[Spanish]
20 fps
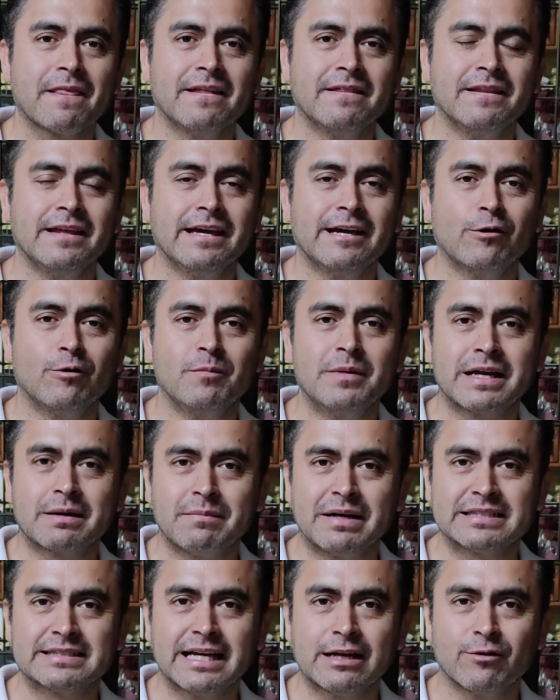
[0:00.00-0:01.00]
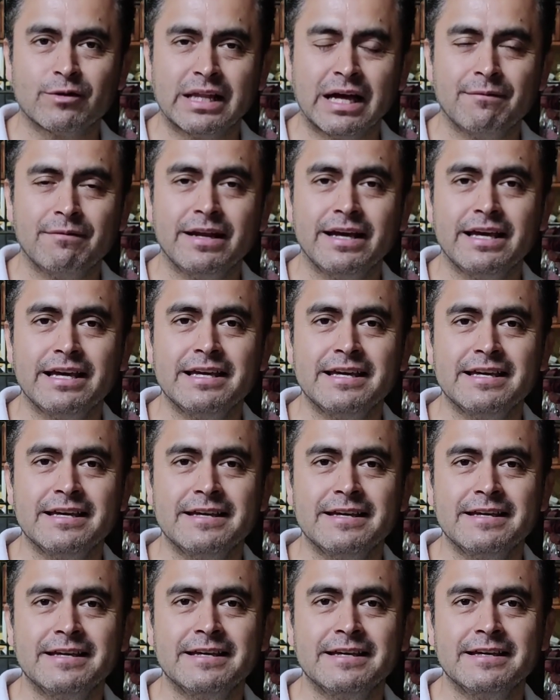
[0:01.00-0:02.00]
de comer más saludable
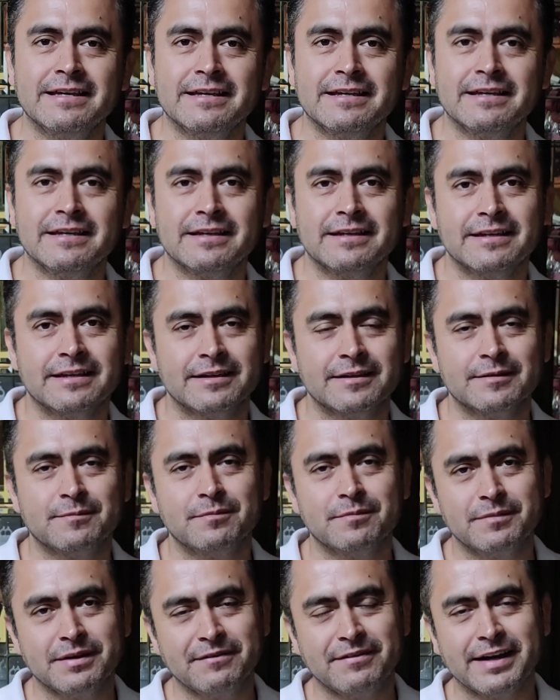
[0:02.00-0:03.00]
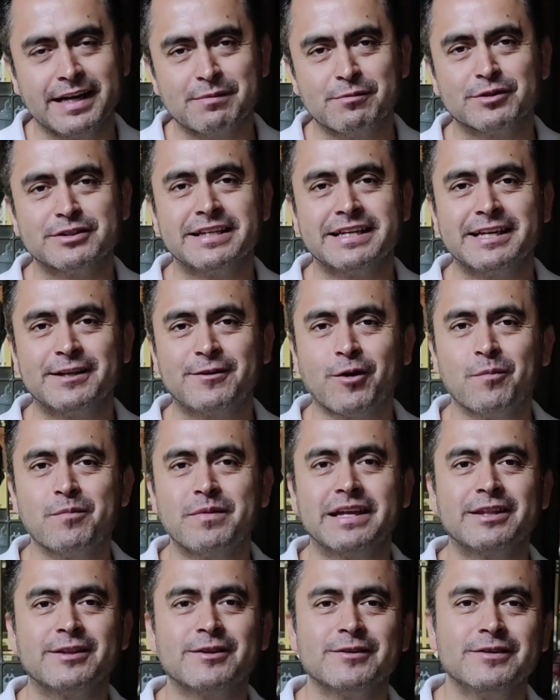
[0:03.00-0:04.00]
y preferimos seguir
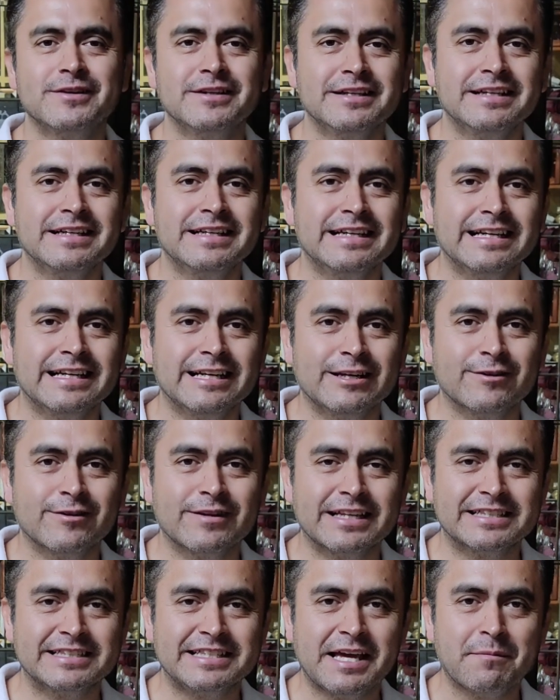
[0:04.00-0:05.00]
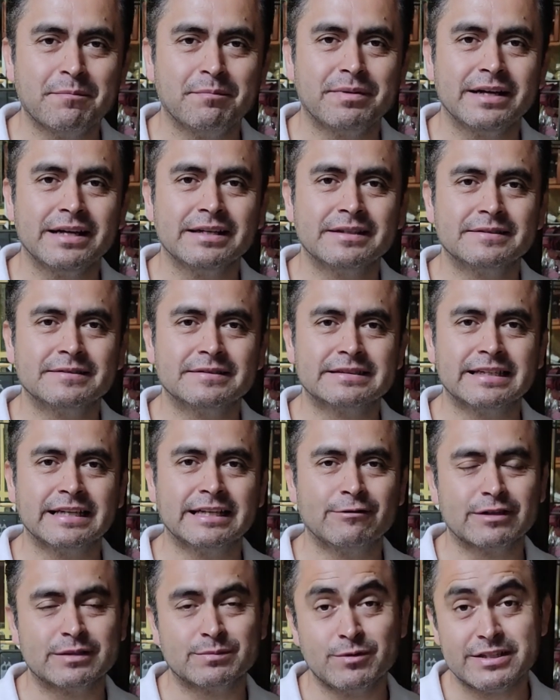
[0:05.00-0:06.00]
comiendo lo de siempre,
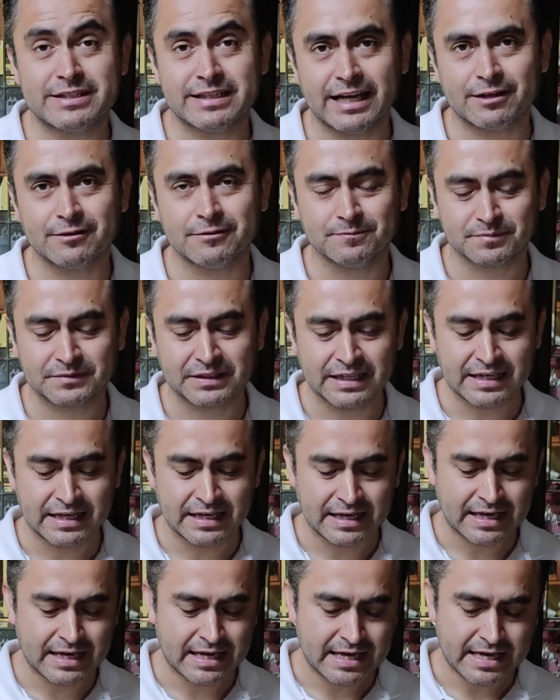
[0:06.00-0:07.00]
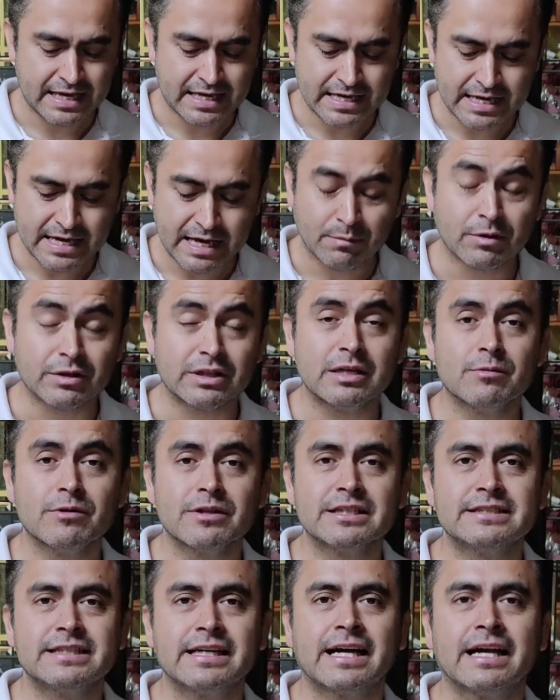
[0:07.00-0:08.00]
que no es muy sano. Y el motivo
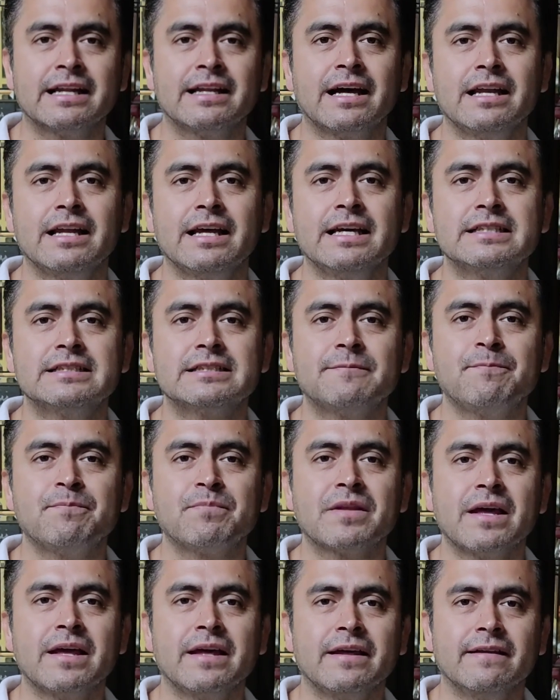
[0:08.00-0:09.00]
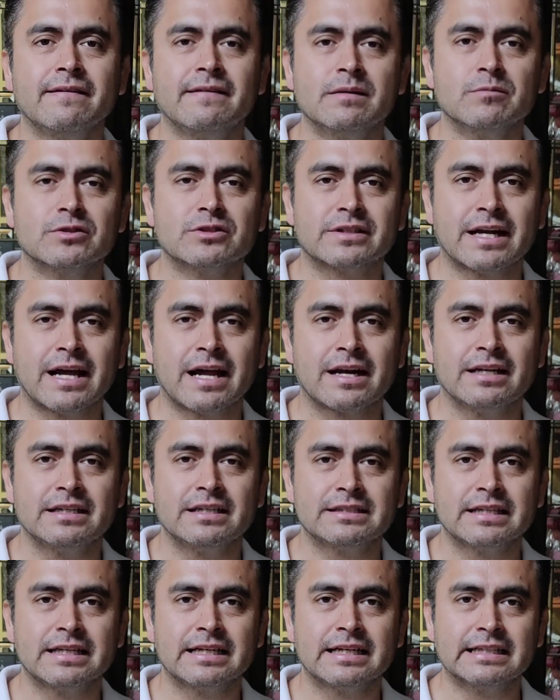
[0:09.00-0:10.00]
de este canal es
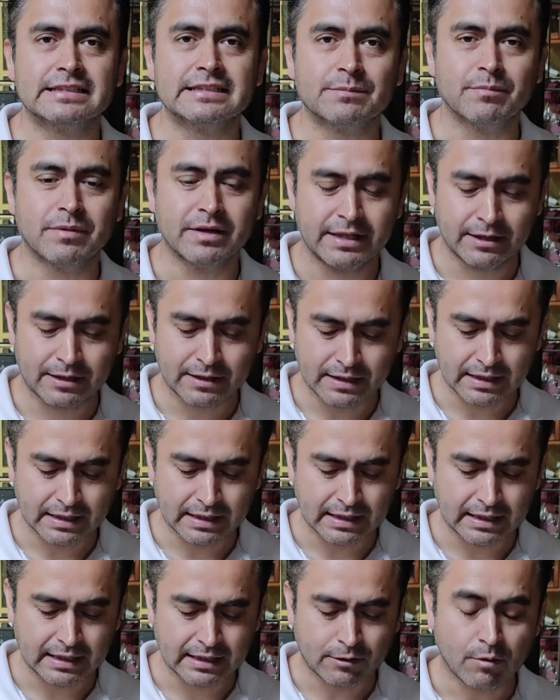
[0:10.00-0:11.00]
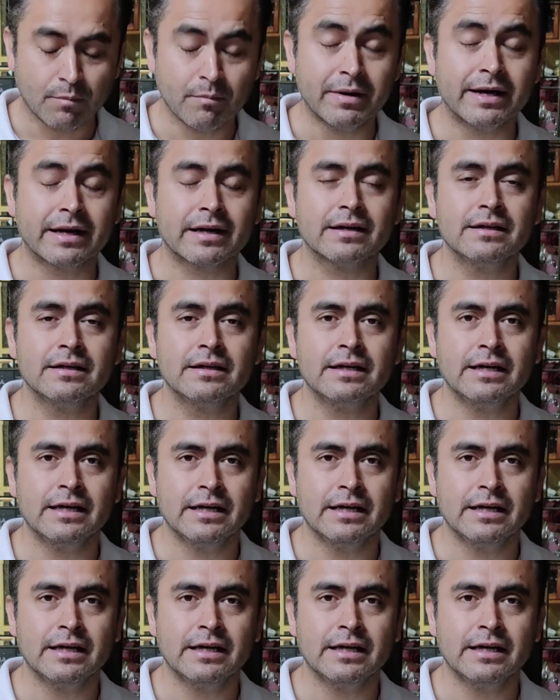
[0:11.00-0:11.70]
demostrarles que se puede comer